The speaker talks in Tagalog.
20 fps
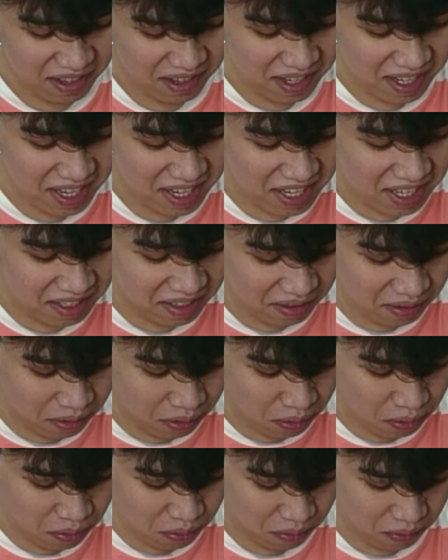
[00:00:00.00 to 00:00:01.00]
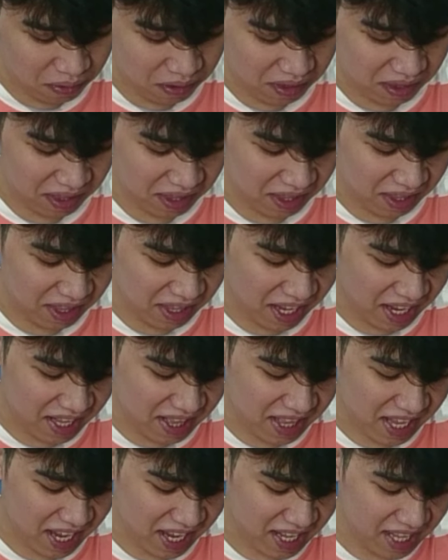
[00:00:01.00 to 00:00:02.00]
so guys, oh,
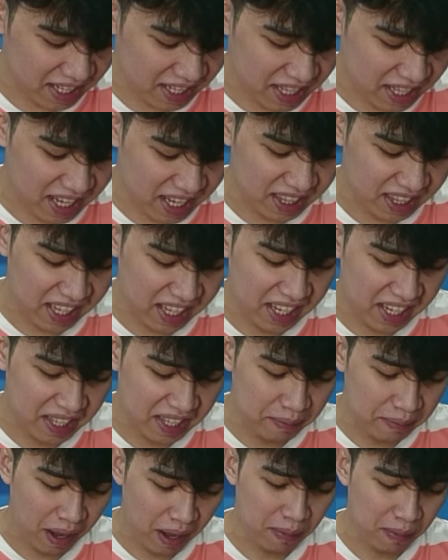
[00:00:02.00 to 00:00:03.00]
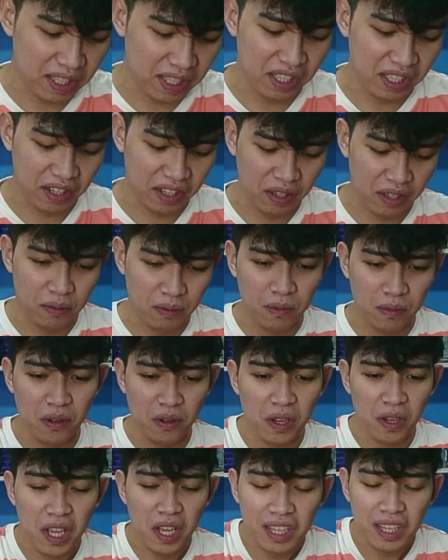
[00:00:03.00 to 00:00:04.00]
Dahan-dahan lang natin. Baka masira yung
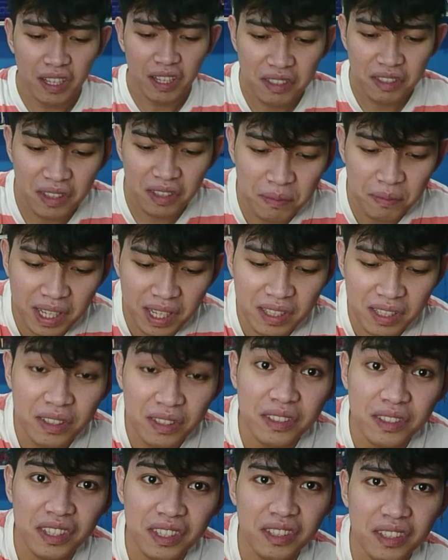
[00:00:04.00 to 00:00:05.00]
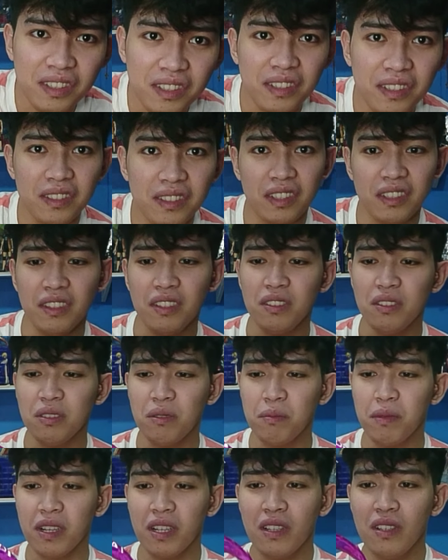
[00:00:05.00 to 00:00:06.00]
book. Tapos mga lodi. Tignan nyo
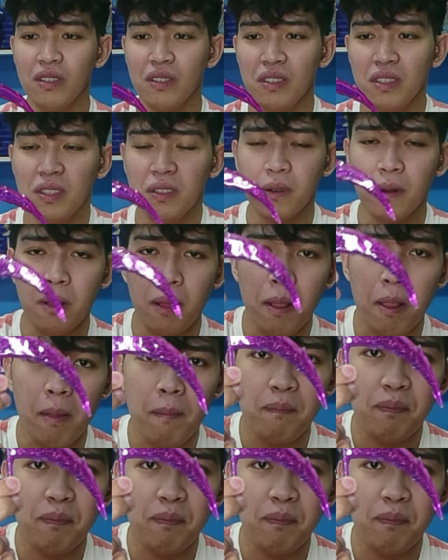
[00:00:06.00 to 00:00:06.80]
itong mga lodi, oh.